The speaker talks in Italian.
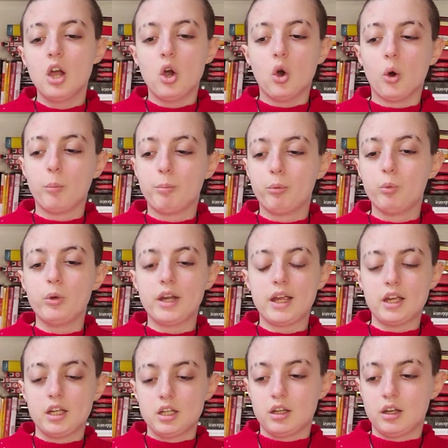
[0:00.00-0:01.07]

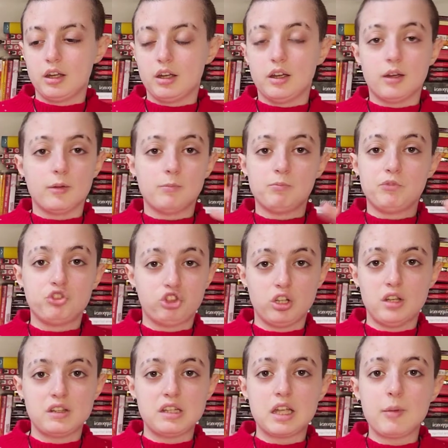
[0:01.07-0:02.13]
oppure ehm,
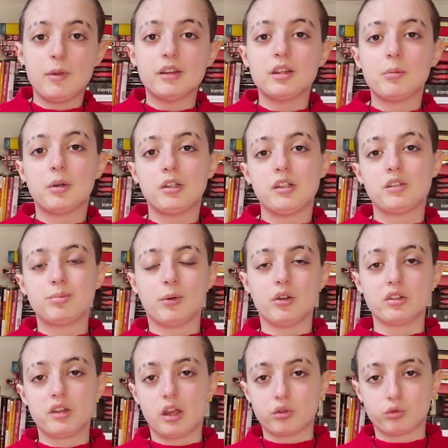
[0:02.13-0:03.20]
geneticamente
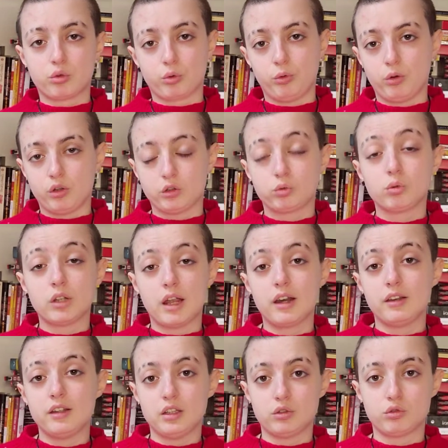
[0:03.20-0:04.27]
predisposte a, stru- a, suonare
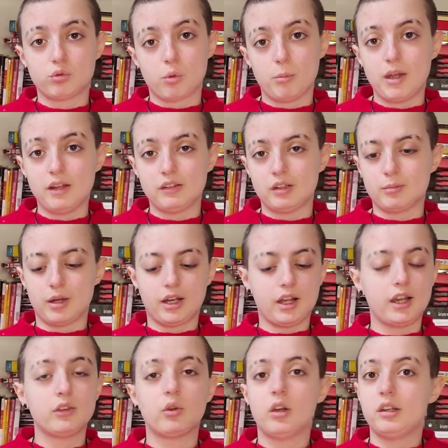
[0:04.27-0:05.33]
degli strumenti,
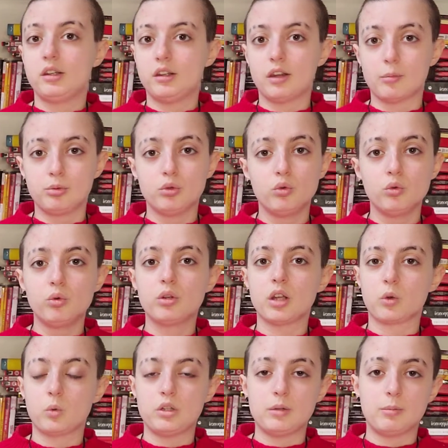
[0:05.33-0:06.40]
magari hanno le dita più lunghe e
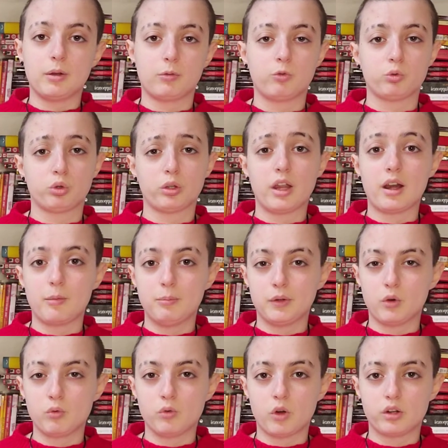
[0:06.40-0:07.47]
quindi per suonare al
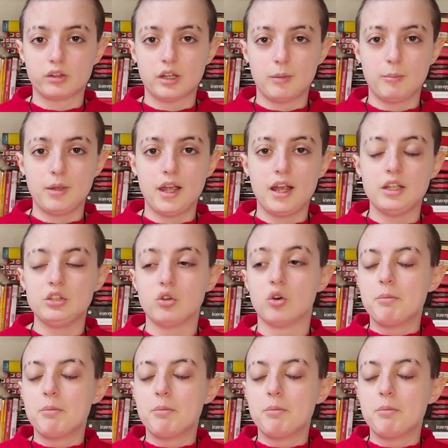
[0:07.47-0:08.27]
pianoforte è meglio,